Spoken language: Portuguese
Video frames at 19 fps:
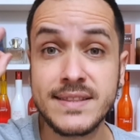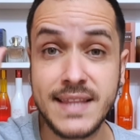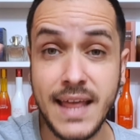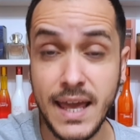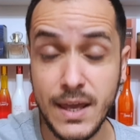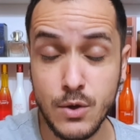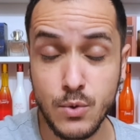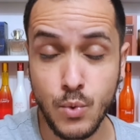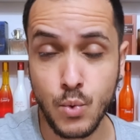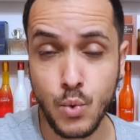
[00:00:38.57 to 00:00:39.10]

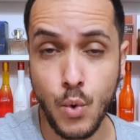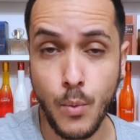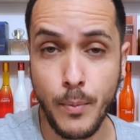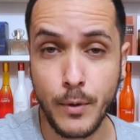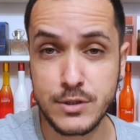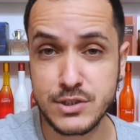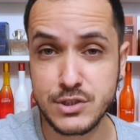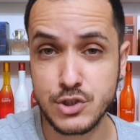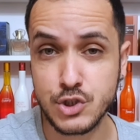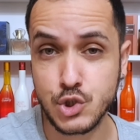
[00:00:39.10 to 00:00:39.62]
Tem um
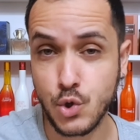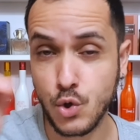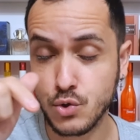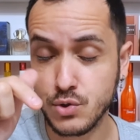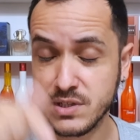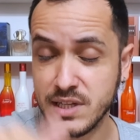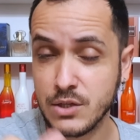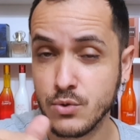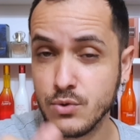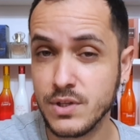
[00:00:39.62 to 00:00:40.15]
cupomzinho de
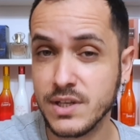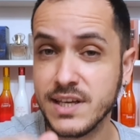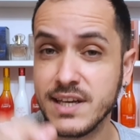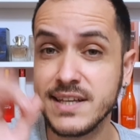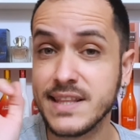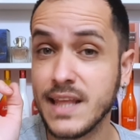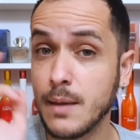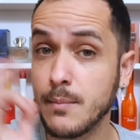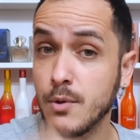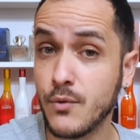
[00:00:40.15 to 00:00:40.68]
desconto, tá tudo aqui.
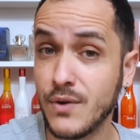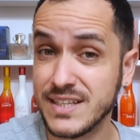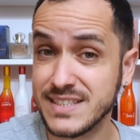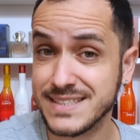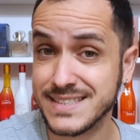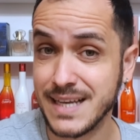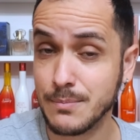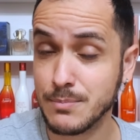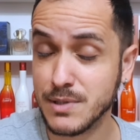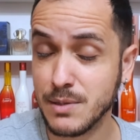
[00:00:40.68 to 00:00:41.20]
Tem meu
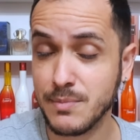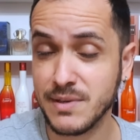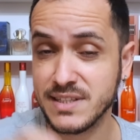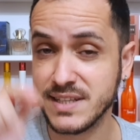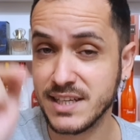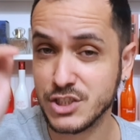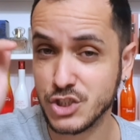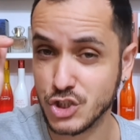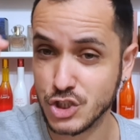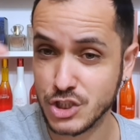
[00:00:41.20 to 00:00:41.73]
WhatsApp também,
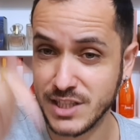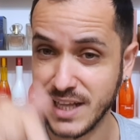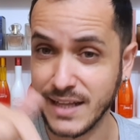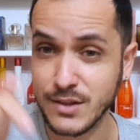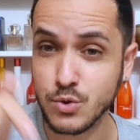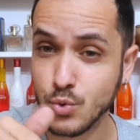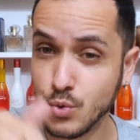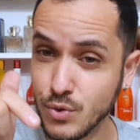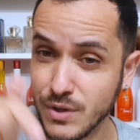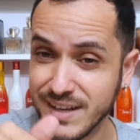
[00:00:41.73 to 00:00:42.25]
tá, gente? Tá
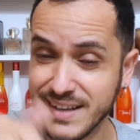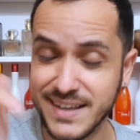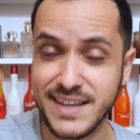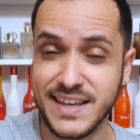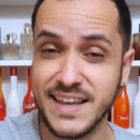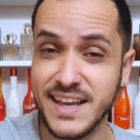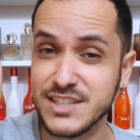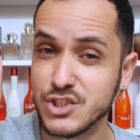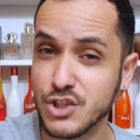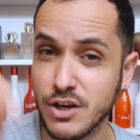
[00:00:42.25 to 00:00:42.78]
tudo
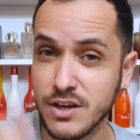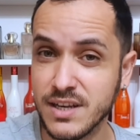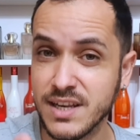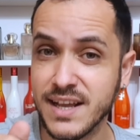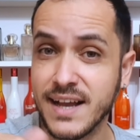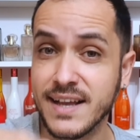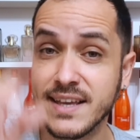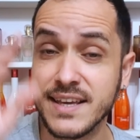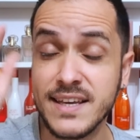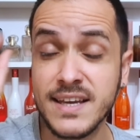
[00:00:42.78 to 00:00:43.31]
aqui. É só
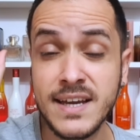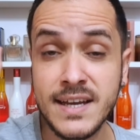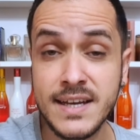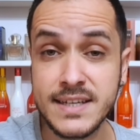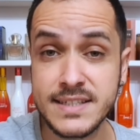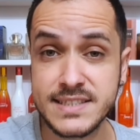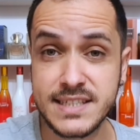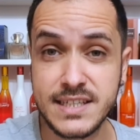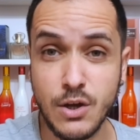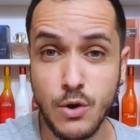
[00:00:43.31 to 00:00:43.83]
clicar aqui.
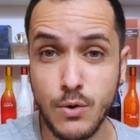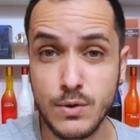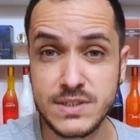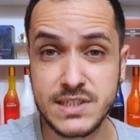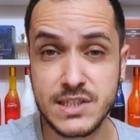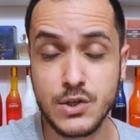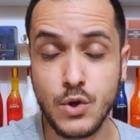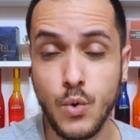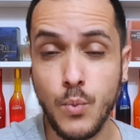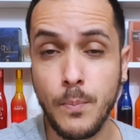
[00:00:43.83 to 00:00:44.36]
Se não
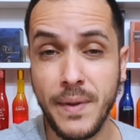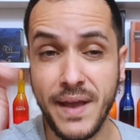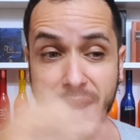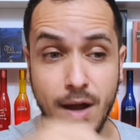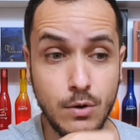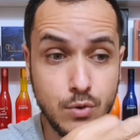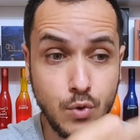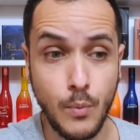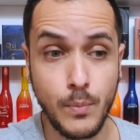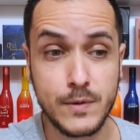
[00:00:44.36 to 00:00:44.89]
conseguiu
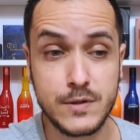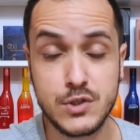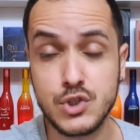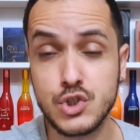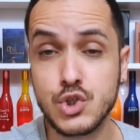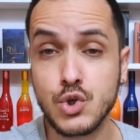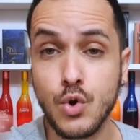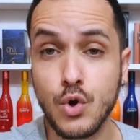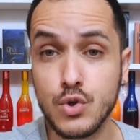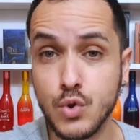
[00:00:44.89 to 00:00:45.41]
pegar o cupomzinho
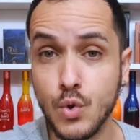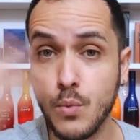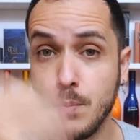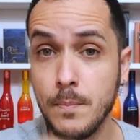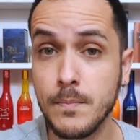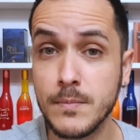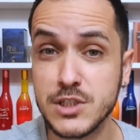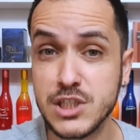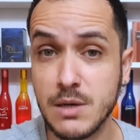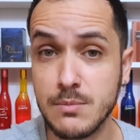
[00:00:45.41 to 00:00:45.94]
de
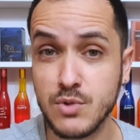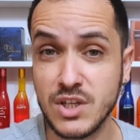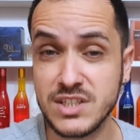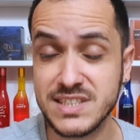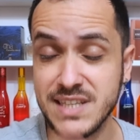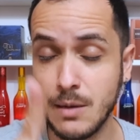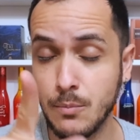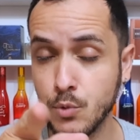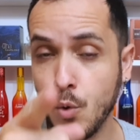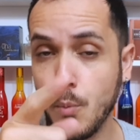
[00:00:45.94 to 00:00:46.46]
desconto, me chama no
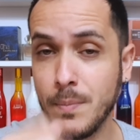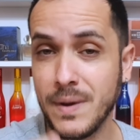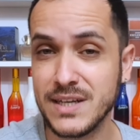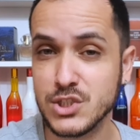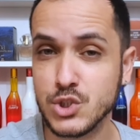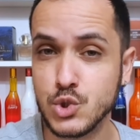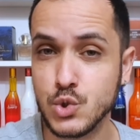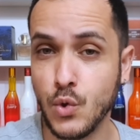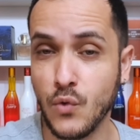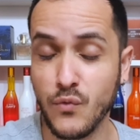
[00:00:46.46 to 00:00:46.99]
WhatsApp que eu
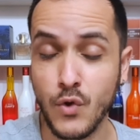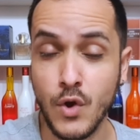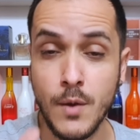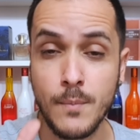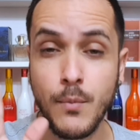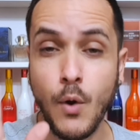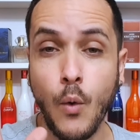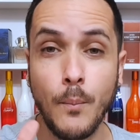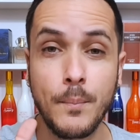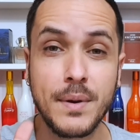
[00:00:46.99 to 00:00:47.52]
passo de novo.
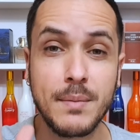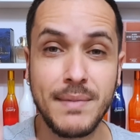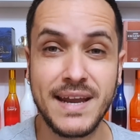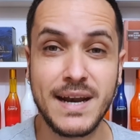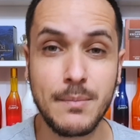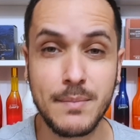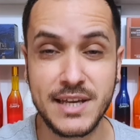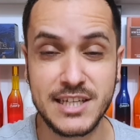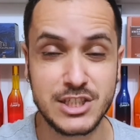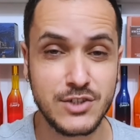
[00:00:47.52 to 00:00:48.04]
Bom,
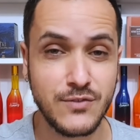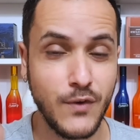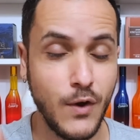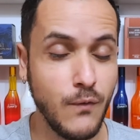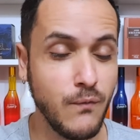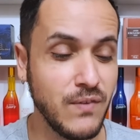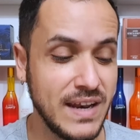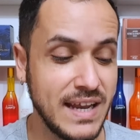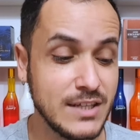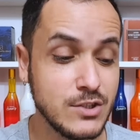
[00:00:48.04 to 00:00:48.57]
primeiramente, eu
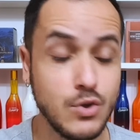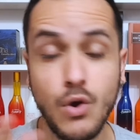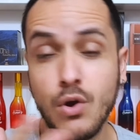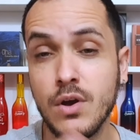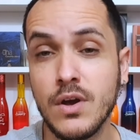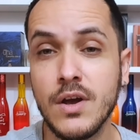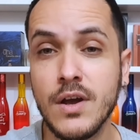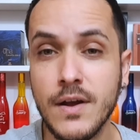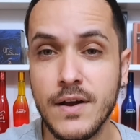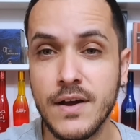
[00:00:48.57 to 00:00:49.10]
vou falar
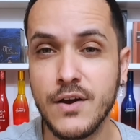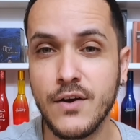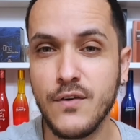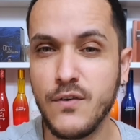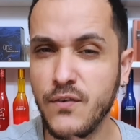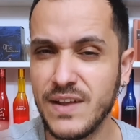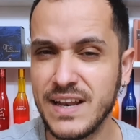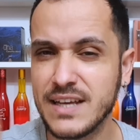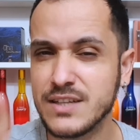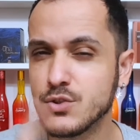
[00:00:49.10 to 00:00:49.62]
do, eu
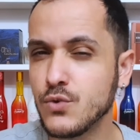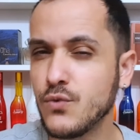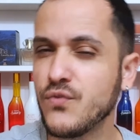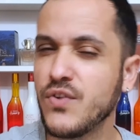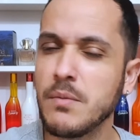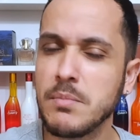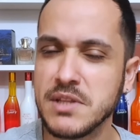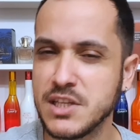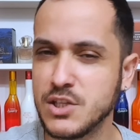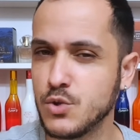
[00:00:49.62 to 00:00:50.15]
vou falar do
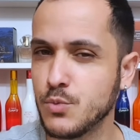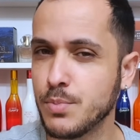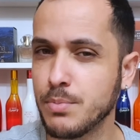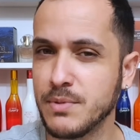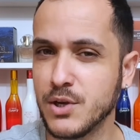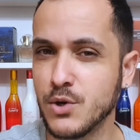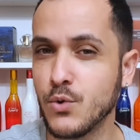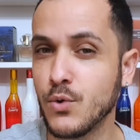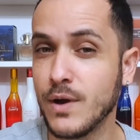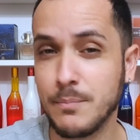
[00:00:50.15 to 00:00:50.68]
feminino
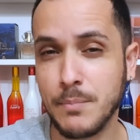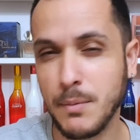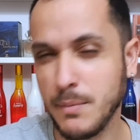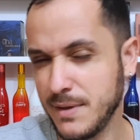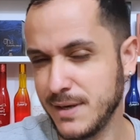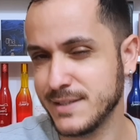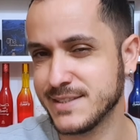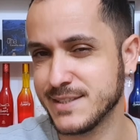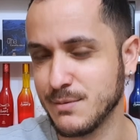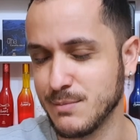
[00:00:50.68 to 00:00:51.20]
primeiro.
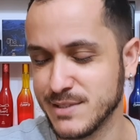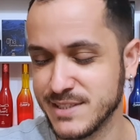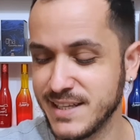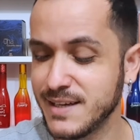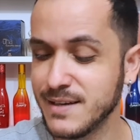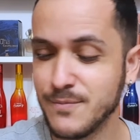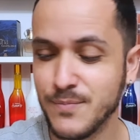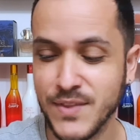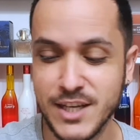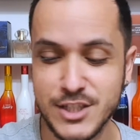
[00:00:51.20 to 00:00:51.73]
Primeiras damas,
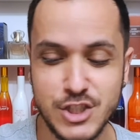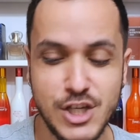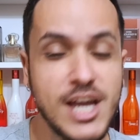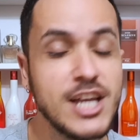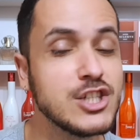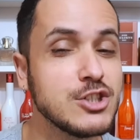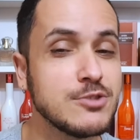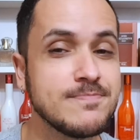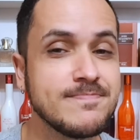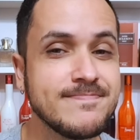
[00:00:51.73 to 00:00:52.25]
né?
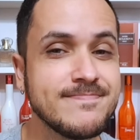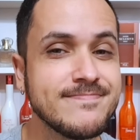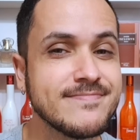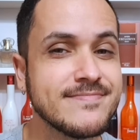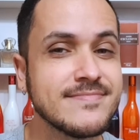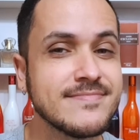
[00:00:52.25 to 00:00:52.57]
Gente,